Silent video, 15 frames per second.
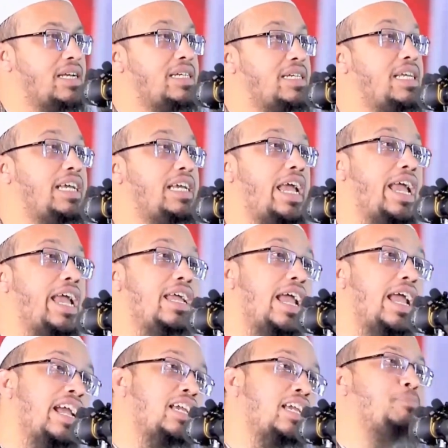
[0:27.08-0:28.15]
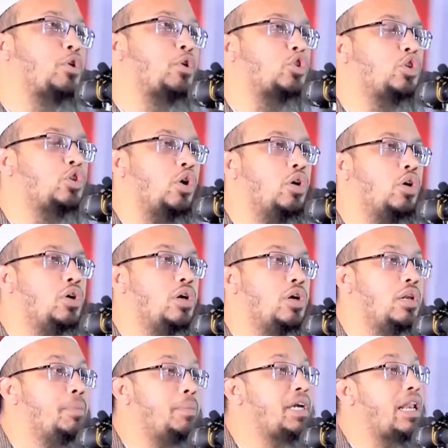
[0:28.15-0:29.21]
ঠিক এই একই প্রশ্ন
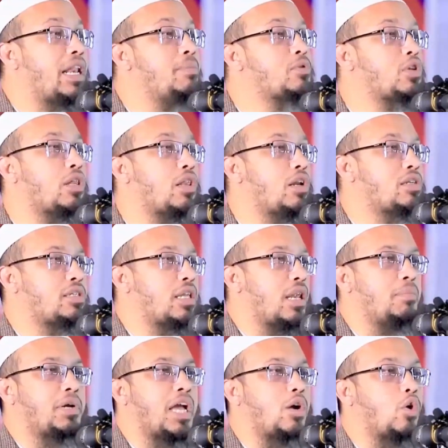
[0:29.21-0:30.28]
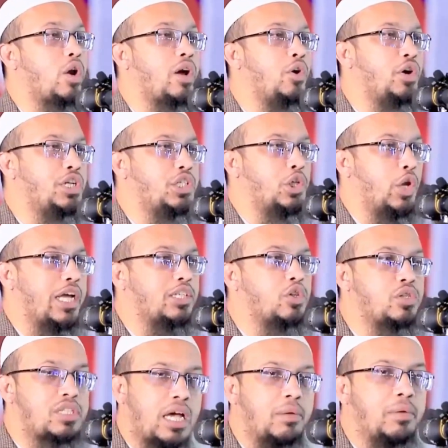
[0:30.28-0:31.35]
নবী করিম সাল্লা সাল্লামকে করা হয়েছিল
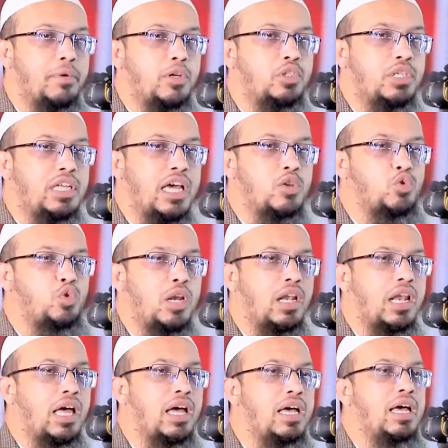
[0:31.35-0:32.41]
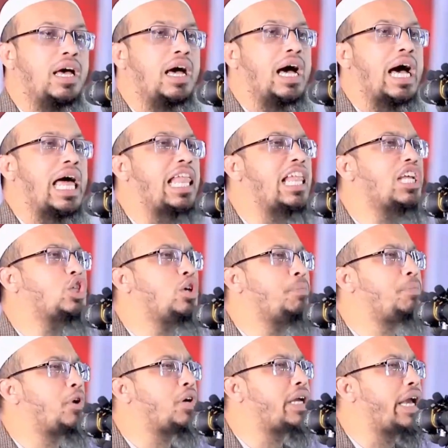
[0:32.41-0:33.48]
একজন সাহাবি বলছেন ইয়ারসুল্লাহ আল্লাহ
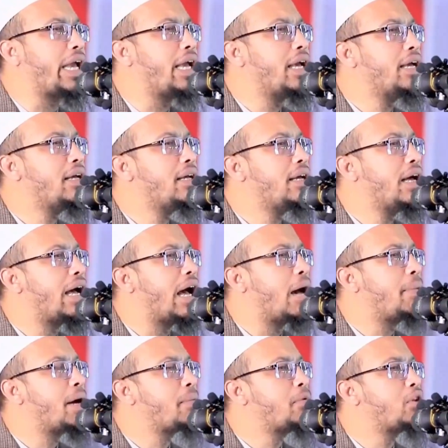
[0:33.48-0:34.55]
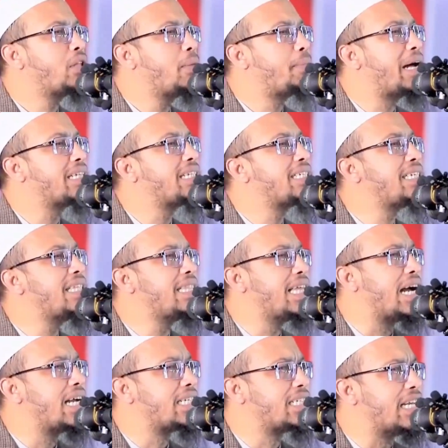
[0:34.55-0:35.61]
সম্পর্কে আমার মধ্যে বাজে চিন্তা
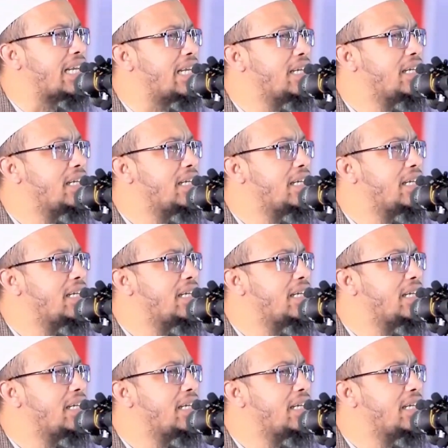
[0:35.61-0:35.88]
আসে